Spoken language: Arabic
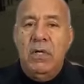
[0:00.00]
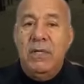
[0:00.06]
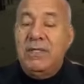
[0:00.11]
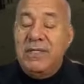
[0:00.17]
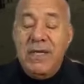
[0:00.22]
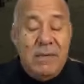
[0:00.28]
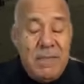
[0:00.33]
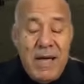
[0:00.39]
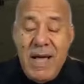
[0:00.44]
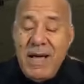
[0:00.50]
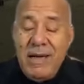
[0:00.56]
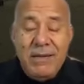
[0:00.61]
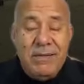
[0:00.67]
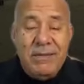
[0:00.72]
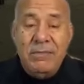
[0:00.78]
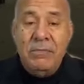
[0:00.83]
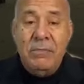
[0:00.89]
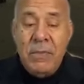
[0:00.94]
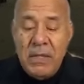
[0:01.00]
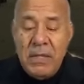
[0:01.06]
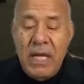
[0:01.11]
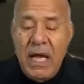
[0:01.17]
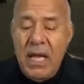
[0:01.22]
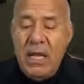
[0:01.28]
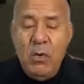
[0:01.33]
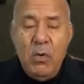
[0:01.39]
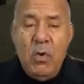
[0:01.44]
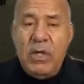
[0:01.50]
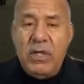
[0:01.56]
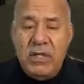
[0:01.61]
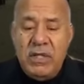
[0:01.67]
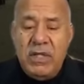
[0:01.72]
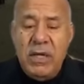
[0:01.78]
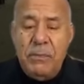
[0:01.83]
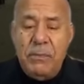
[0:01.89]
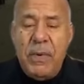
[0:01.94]
زعما من النهار الاول
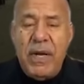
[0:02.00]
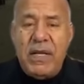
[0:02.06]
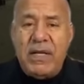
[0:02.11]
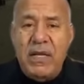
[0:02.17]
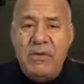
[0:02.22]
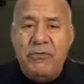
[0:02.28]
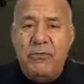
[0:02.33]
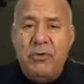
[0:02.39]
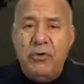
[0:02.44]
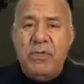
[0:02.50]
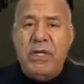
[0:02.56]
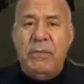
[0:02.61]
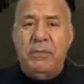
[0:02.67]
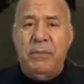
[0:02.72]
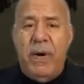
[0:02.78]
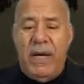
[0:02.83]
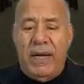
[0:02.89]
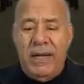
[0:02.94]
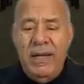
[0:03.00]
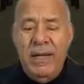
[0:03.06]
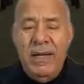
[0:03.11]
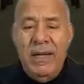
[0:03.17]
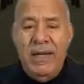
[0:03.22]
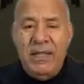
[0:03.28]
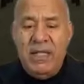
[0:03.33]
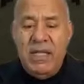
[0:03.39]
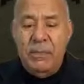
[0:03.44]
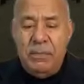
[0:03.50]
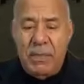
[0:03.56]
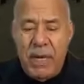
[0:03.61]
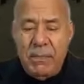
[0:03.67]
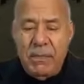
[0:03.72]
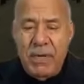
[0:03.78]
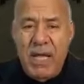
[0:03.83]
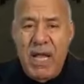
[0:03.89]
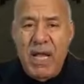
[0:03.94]
الديبار كان فو ديبار
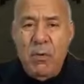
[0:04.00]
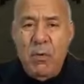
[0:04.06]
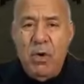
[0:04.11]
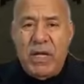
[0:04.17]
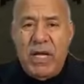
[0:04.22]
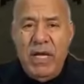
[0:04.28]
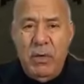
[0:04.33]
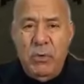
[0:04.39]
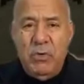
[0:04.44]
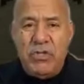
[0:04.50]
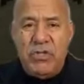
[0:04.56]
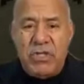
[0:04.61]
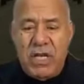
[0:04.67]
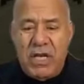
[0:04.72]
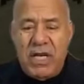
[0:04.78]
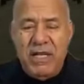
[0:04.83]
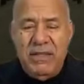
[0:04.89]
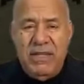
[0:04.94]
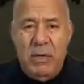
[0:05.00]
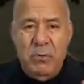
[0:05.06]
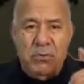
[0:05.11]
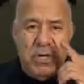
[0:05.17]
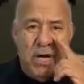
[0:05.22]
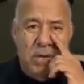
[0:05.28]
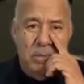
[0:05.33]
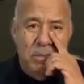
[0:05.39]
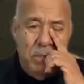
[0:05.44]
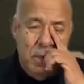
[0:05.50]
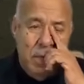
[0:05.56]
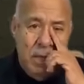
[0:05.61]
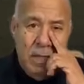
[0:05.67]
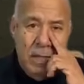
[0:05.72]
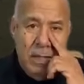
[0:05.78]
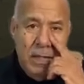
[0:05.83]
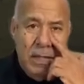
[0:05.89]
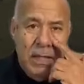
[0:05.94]
الديبار من النهار الاول كان عوج كانت عوجه
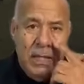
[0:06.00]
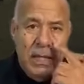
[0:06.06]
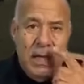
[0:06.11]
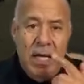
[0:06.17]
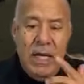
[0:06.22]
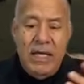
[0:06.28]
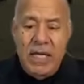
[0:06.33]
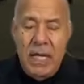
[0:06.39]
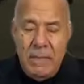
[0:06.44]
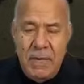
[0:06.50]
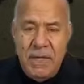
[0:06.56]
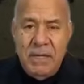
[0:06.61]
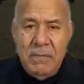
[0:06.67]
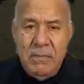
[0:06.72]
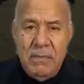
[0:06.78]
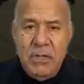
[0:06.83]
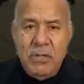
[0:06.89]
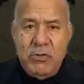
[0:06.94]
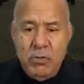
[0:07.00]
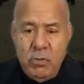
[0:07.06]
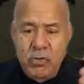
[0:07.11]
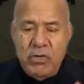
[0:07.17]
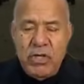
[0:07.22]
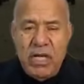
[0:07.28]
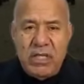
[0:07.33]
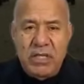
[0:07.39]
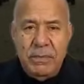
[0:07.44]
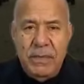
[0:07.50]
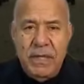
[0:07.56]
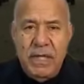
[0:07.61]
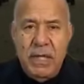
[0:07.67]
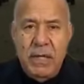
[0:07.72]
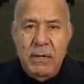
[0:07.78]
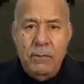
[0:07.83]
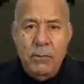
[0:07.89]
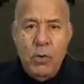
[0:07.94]
هي من من تزوجات
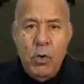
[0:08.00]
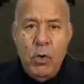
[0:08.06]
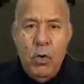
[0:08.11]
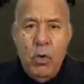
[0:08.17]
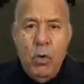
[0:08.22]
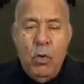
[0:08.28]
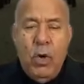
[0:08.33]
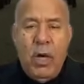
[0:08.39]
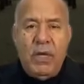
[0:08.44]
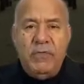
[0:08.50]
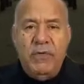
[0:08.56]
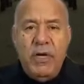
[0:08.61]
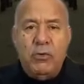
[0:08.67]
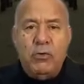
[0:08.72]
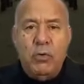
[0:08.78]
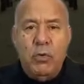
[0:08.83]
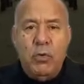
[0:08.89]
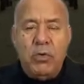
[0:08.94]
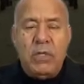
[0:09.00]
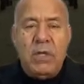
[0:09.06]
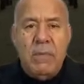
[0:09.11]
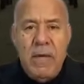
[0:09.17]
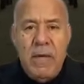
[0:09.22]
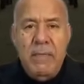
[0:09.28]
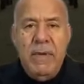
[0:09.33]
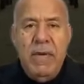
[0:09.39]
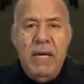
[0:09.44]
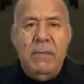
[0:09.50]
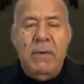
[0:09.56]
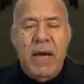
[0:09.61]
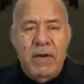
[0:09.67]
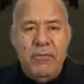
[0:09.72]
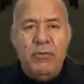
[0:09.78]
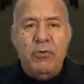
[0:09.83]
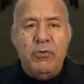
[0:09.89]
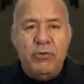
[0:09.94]
به وعرفته طميميه
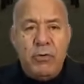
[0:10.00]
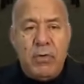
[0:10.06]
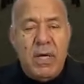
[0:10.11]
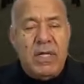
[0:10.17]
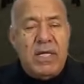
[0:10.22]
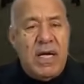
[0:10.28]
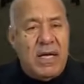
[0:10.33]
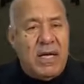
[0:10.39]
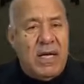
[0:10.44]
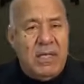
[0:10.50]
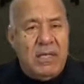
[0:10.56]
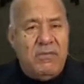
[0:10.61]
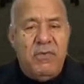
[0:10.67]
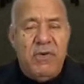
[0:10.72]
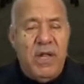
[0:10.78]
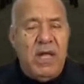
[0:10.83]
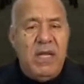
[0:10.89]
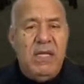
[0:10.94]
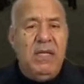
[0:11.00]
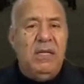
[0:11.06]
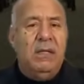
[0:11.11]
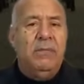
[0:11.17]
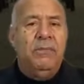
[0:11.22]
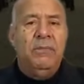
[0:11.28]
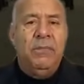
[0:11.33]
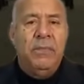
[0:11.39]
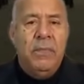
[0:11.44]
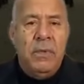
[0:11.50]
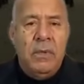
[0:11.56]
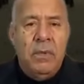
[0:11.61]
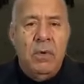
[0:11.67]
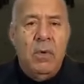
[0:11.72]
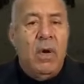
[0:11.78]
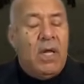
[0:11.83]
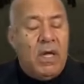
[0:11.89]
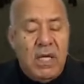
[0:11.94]
بغى الفلوس وكذا كانت فراني
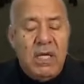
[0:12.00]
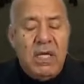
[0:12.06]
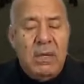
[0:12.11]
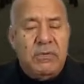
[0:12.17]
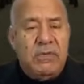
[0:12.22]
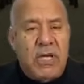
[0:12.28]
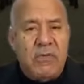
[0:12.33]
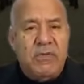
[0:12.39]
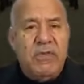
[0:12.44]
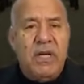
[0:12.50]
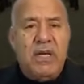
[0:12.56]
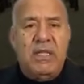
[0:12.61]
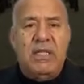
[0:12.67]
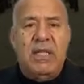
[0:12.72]
ولكن هي مشات في ذاك